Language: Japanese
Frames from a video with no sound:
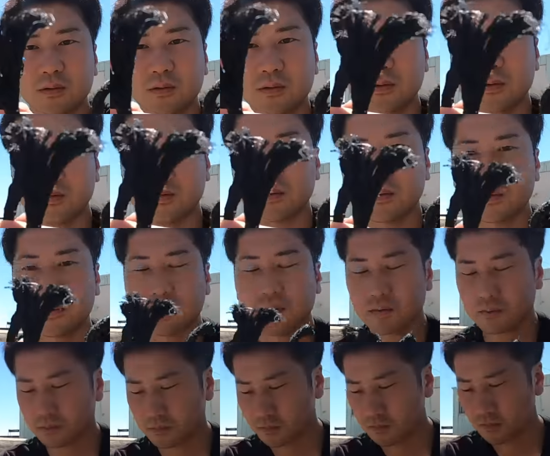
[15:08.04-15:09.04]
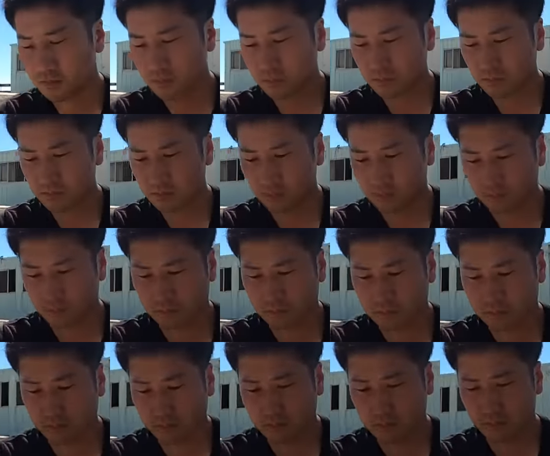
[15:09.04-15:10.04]
あ糸が
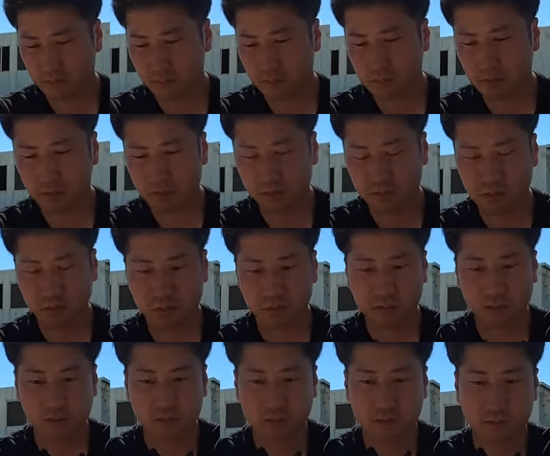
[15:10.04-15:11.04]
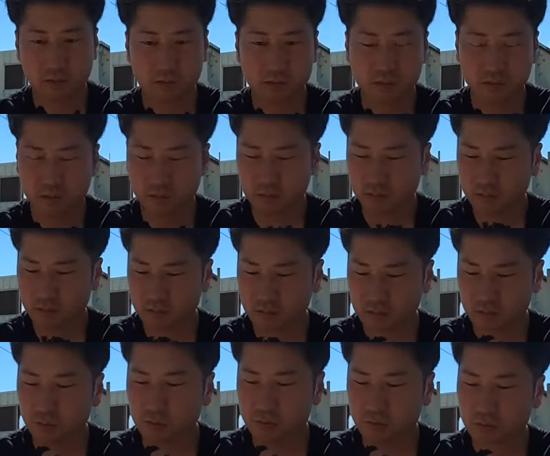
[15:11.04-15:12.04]
ちょっと太い糸になってちょっと
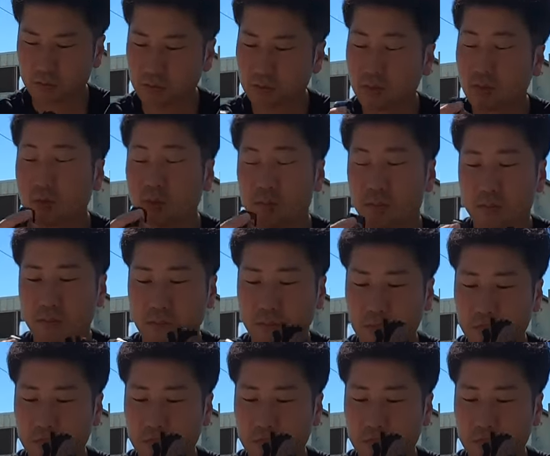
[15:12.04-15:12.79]
太い糸がまたちょっ